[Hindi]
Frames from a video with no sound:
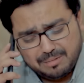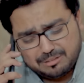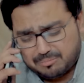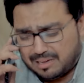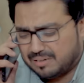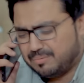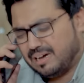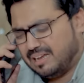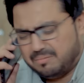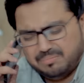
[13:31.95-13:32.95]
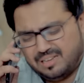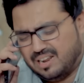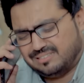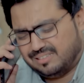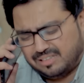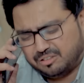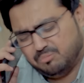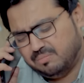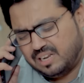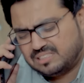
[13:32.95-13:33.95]
मैं तुम्हारे बगैर अब नहीं रह सकता
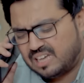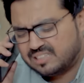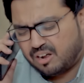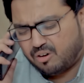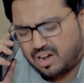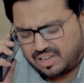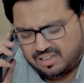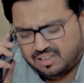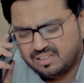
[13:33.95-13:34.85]
तुम मेरे साथ रहो आके